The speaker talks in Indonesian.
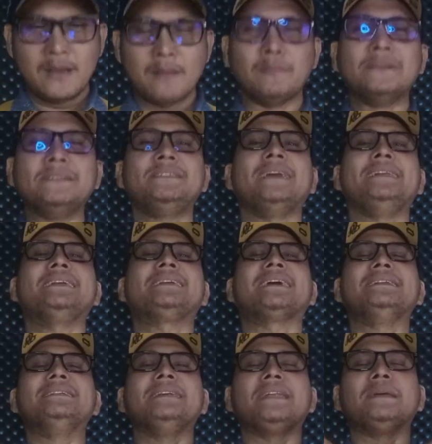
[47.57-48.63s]

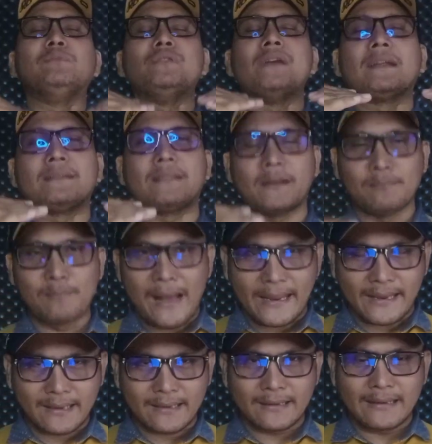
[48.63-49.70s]
menjadikan dirimu yang
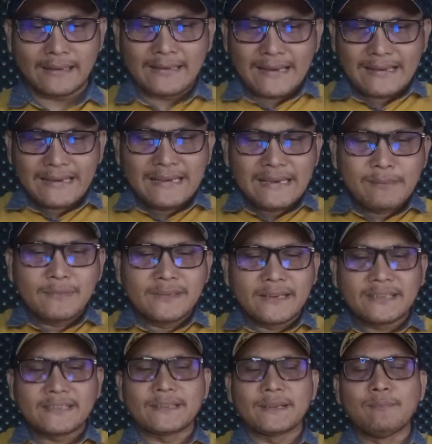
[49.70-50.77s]
terbaik, dan ini
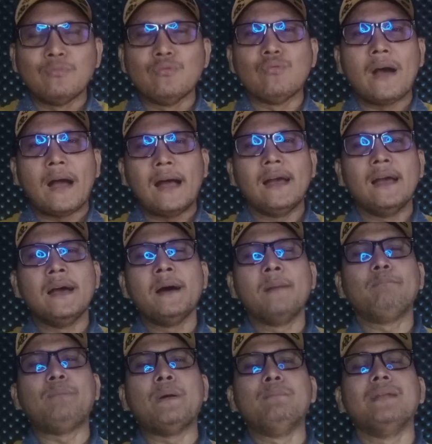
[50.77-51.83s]
menjadi sebuah
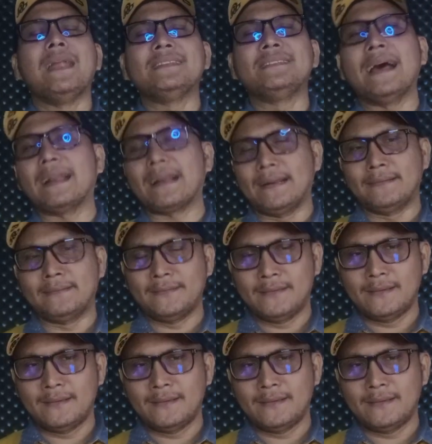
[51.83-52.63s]
pembelajaran.